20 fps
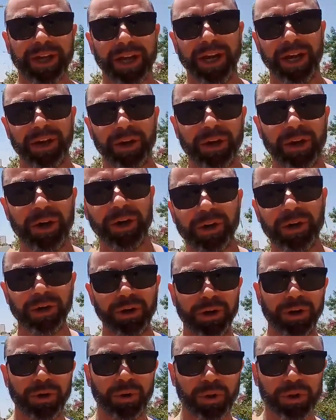Alors
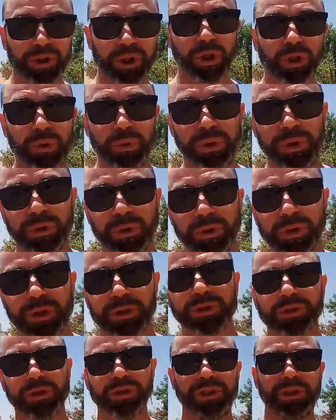euh, aujourd'hui, donc
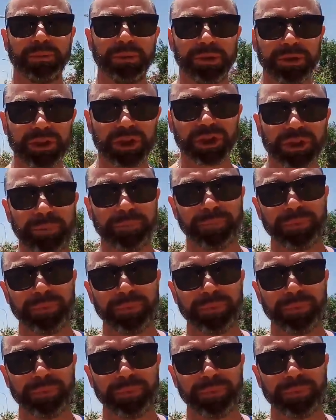en ce dimanche,